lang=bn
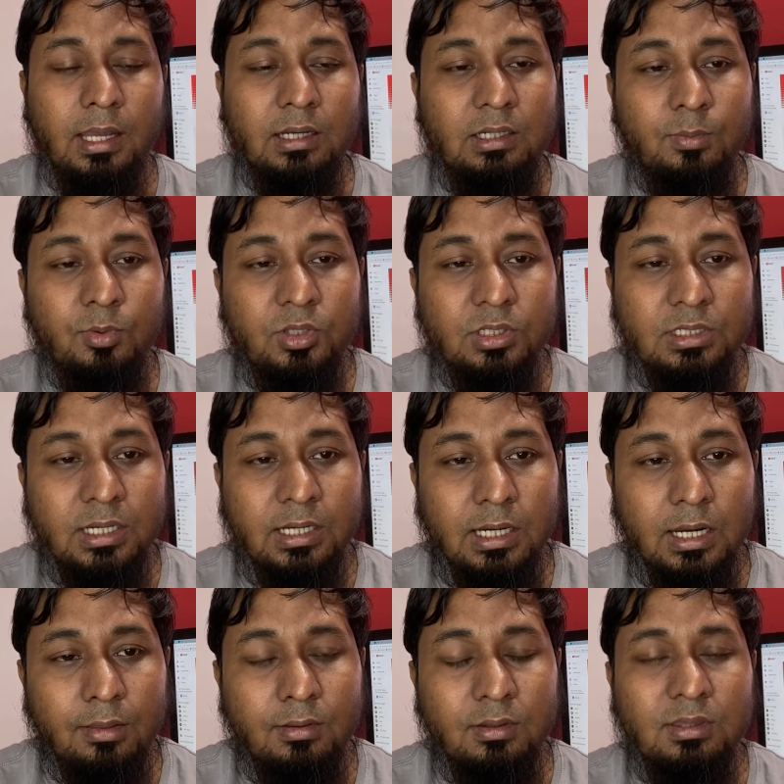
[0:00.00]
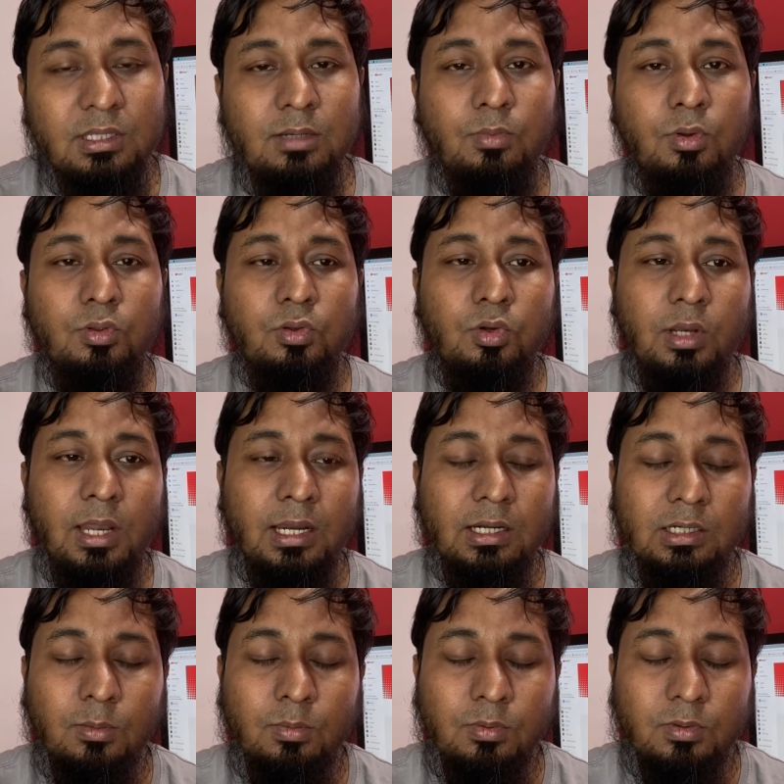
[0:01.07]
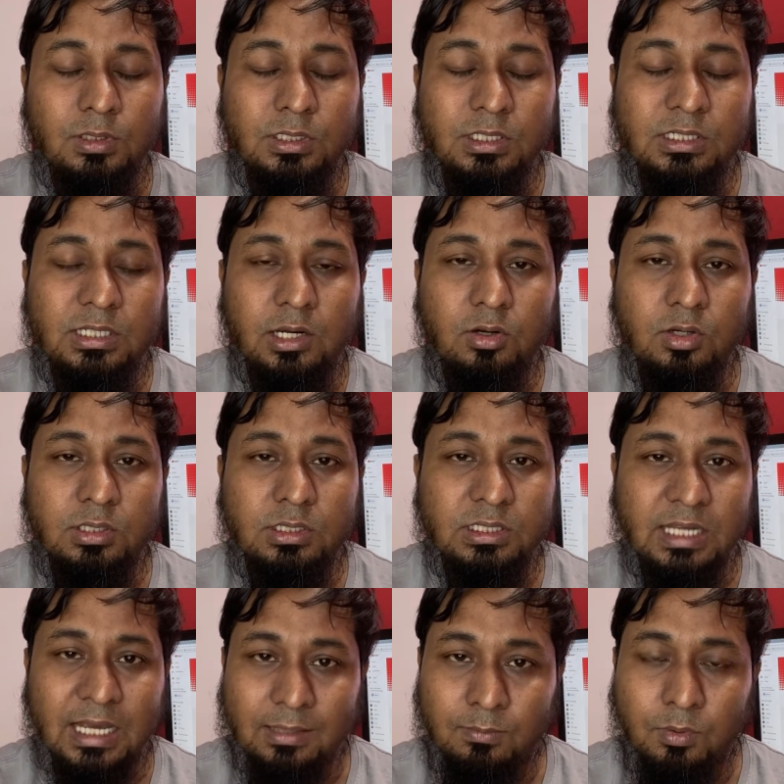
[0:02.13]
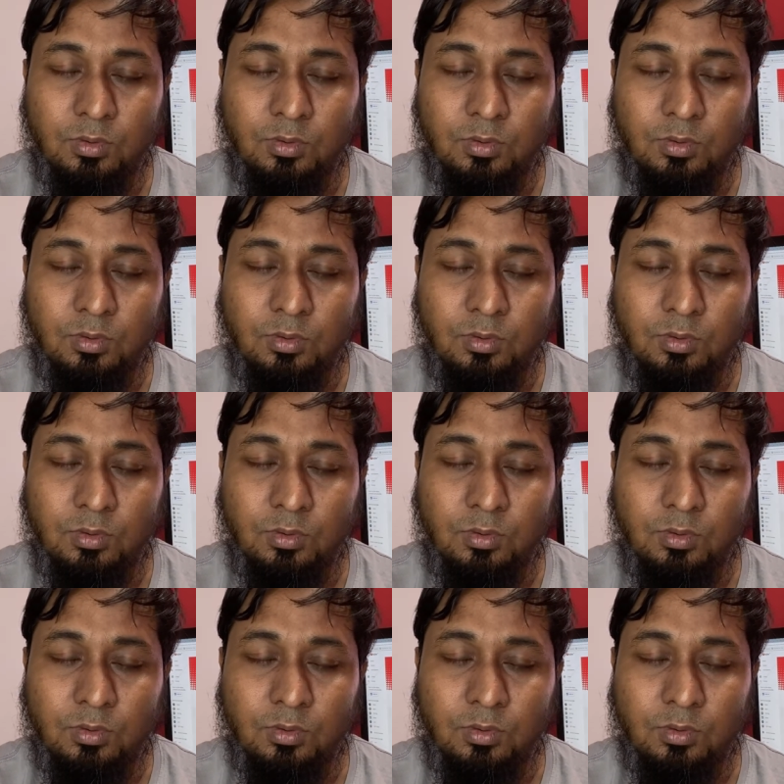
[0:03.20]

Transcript: একটা প্রতিষ্ঠানের আছে তিন বছর আরেকটা প্রতিষ্ঠানের হচ্ছে সাত